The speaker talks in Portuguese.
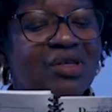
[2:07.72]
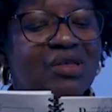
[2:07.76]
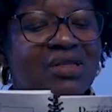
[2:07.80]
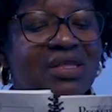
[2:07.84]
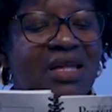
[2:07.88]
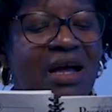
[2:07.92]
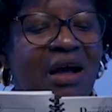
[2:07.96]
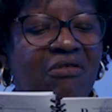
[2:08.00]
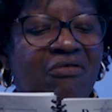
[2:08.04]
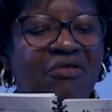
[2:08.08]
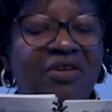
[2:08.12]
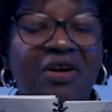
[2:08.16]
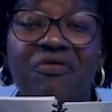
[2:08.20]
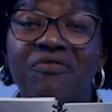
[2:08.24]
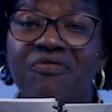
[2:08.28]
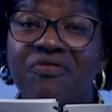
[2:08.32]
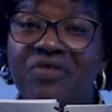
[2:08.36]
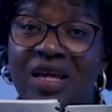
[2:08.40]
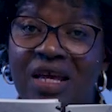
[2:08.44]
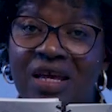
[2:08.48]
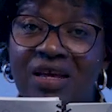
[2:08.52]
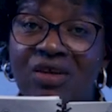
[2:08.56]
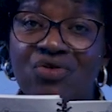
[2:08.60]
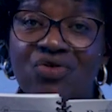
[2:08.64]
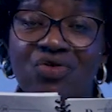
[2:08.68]
estava à
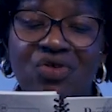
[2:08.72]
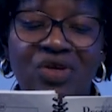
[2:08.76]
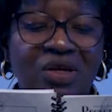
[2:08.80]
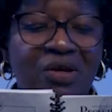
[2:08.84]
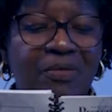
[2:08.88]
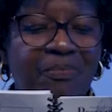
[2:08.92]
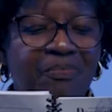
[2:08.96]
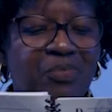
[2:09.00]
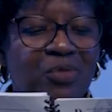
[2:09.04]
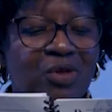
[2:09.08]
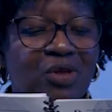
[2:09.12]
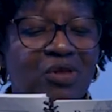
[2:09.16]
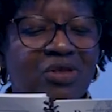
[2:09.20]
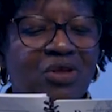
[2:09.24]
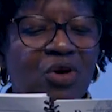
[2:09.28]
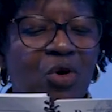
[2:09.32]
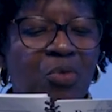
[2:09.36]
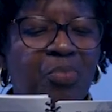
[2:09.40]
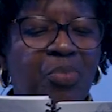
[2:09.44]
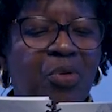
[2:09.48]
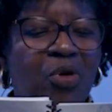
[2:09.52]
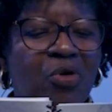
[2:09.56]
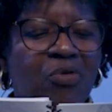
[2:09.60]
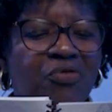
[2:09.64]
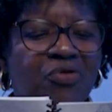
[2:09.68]
frente, seu
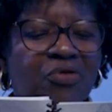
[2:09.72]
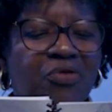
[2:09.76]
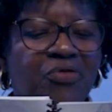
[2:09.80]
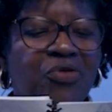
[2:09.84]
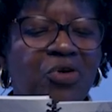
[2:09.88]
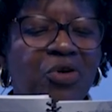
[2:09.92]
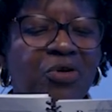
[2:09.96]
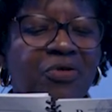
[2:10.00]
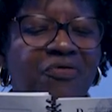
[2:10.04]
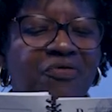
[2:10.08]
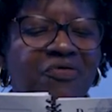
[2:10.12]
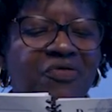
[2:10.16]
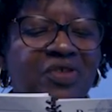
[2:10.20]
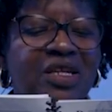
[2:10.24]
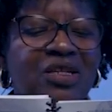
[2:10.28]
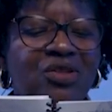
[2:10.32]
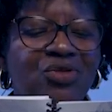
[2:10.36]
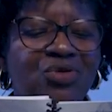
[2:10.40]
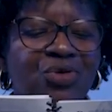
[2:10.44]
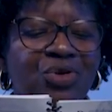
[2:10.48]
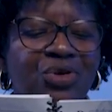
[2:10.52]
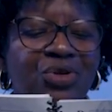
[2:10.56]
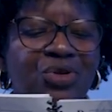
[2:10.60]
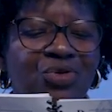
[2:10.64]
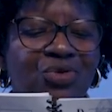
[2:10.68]
povo foi
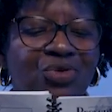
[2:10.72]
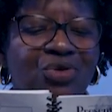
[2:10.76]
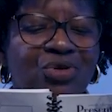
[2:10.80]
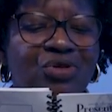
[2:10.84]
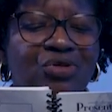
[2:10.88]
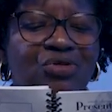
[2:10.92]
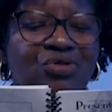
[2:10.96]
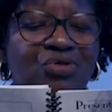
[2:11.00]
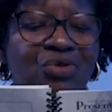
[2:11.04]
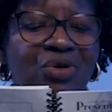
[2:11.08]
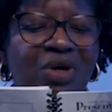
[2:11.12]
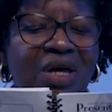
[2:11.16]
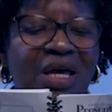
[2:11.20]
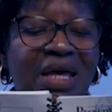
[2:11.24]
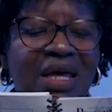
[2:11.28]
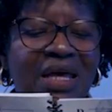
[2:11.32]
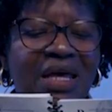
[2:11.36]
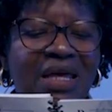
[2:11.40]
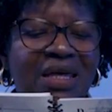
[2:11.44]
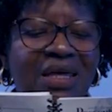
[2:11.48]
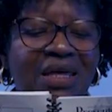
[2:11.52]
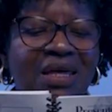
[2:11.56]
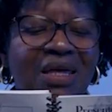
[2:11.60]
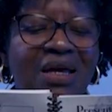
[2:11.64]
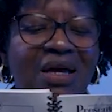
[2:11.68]
vitorioso
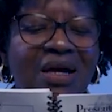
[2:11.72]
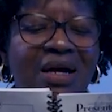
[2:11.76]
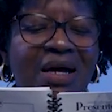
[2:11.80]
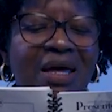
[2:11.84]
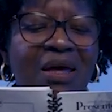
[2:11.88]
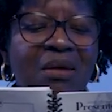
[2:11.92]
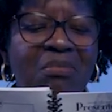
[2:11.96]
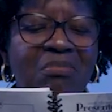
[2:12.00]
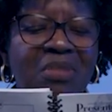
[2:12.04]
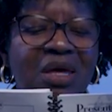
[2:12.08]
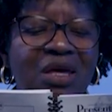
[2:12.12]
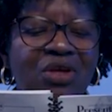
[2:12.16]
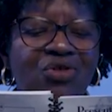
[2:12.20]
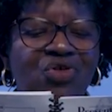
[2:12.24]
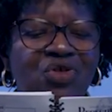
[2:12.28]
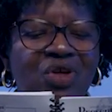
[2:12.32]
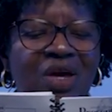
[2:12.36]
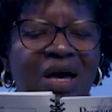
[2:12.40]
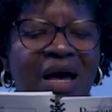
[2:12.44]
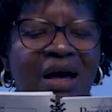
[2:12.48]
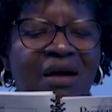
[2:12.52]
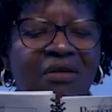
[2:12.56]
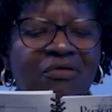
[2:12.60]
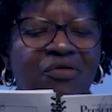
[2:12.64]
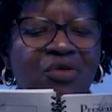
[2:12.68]

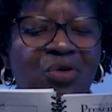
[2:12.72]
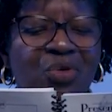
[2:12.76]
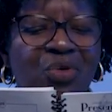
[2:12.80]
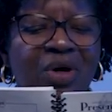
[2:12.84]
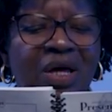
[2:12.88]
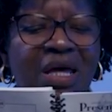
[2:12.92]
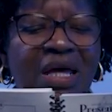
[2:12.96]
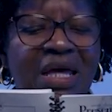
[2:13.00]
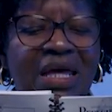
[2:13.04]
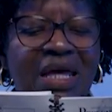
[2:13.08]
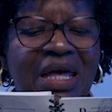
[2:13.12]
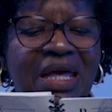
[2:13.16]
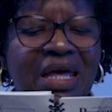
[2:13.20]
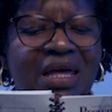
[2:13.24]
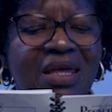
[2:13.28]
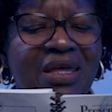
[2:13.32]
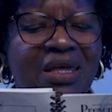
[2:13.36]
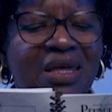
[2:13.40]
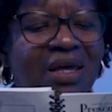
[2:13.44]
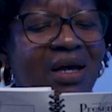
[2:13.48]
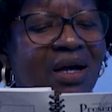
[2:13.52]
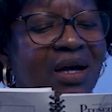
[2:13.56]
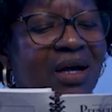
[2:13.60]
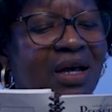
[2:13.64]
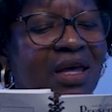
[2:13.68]
irremediável
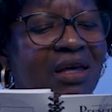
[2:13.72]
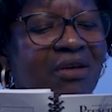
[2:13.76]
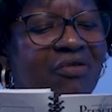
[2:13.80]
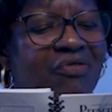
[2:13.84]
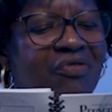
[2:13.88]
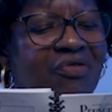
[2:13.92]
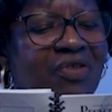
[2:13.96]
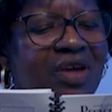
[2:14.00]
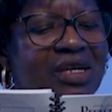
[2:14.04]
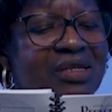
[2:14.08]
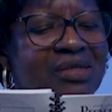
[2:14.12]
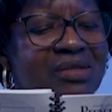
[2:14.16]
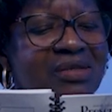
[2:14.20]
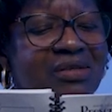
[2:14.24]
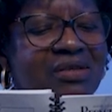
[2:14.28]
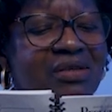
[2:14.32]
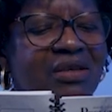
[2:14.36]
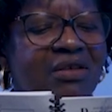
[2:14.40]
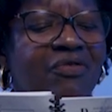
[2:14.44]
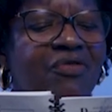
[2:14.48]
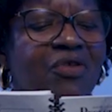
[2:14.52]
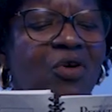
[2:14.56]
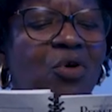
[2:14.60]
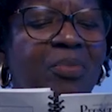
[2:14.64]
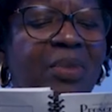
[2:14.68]
e
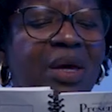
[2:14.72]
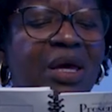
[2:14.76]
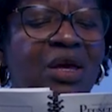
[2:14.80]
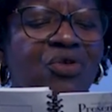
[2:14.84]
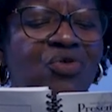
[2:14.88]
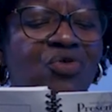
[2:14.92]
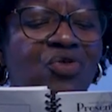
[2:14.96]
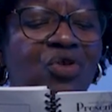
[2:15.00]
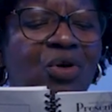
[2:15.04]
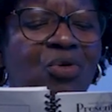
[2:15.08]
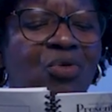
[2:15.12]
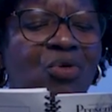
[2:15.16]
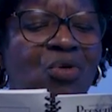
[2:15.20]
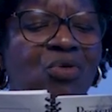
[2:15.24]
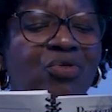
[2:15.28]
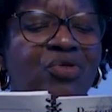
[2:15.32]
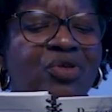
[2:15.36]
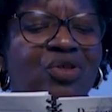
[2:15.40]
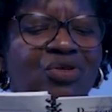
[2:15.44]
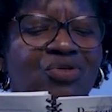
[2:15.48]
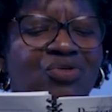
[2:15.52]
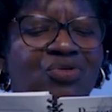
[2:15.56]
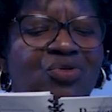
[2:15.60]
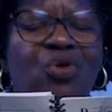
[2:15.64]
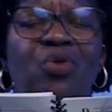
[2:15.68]
irreversivelmente
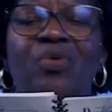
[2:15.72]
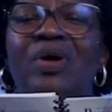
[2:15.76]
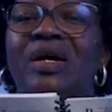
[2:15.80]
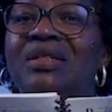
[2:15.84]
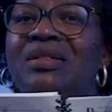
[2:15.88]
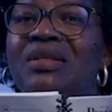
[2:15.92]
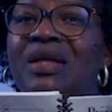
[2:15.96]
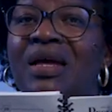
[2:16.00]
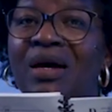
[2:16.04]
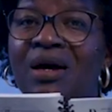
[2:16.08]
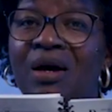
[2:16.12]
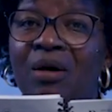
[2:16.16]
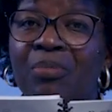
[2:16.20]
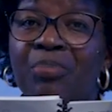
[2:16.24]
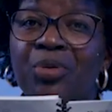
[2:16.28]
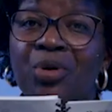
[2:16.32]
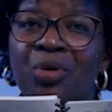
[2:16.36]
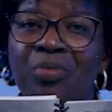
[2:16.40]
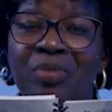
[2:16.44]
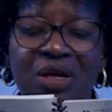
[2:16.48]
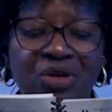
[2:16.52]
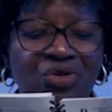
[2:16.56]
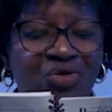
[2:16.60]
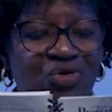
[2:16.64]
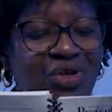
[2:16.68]
conquistou a terra
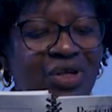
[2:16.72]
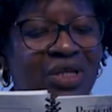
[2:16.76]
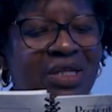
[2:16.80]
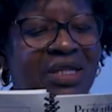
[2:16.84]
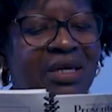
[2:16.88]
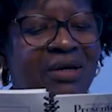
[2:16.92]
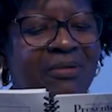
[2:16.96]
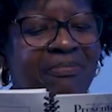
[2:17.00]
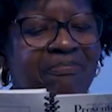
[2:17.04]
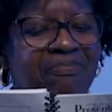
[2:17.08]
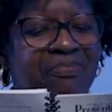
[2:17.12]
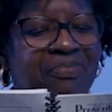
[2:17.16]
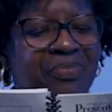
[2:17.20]
prometida.